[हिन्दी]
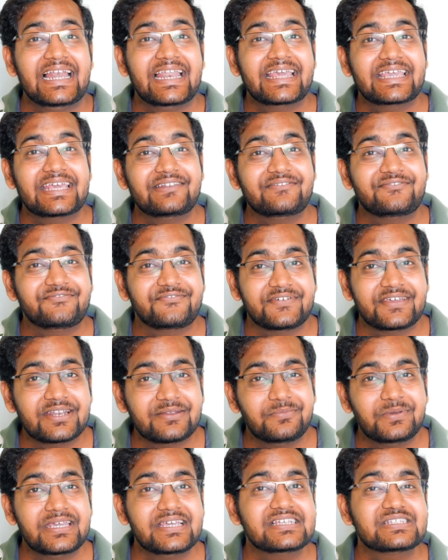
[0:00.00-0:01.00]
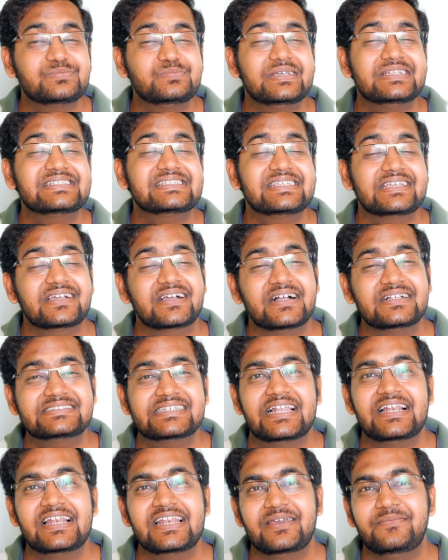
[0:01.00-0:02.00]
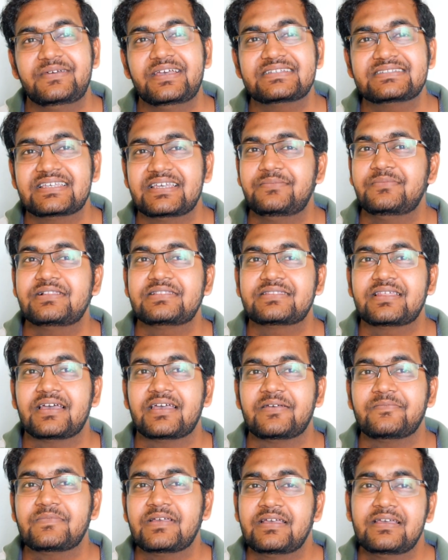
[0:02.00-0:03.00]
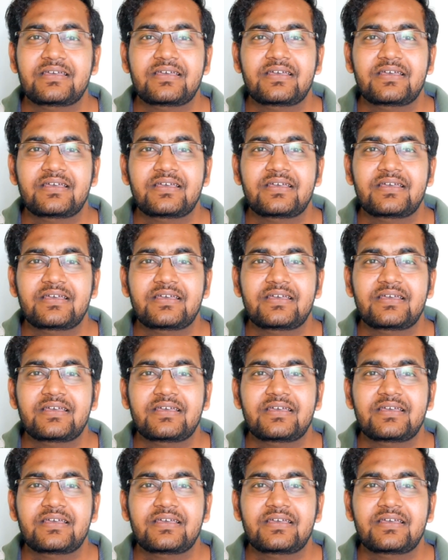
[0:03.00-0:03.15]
लेकिन फिर भी इसमें सिंगल चैनल ए ही मिलता है